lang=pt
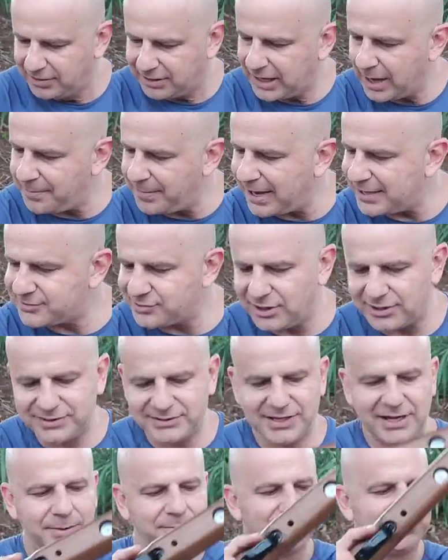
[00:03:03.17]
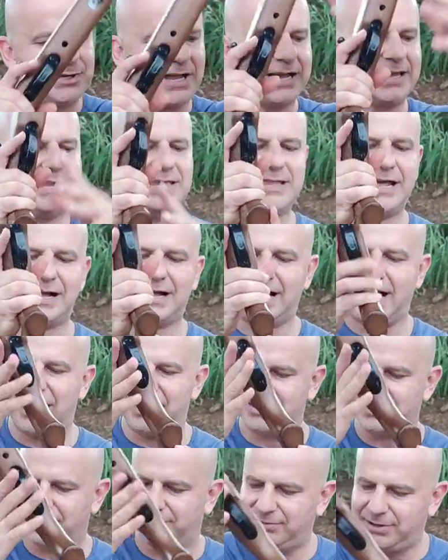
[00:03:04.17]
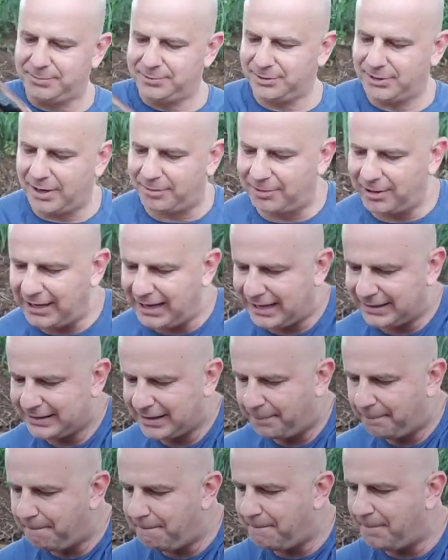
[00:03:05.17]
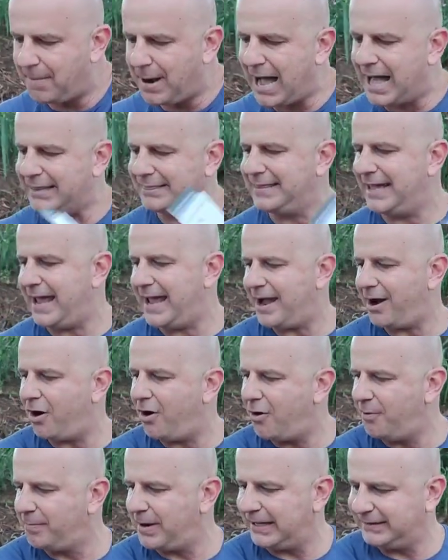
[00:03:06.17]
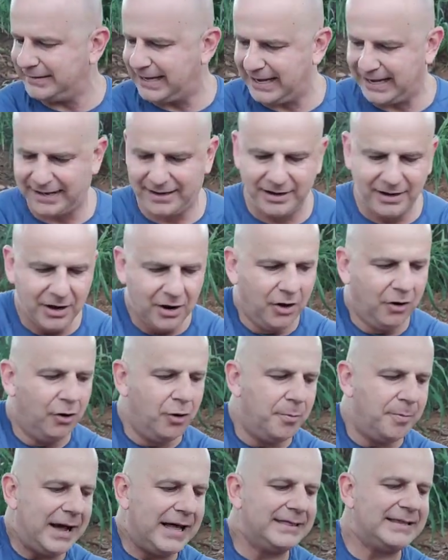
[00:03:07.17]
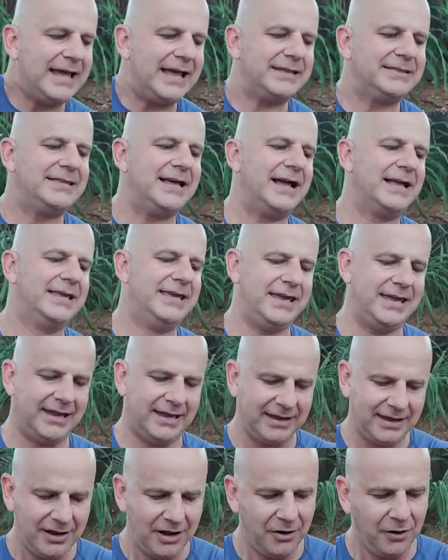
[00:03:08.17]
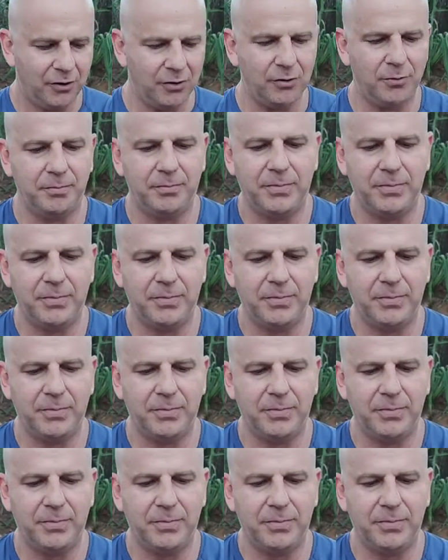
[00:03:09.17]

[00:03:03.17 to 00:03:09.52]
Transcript: que mais nós temos aqui na caixa? Vamos dar uma olhada. Mané, ó o mané. O mané tá aqui. O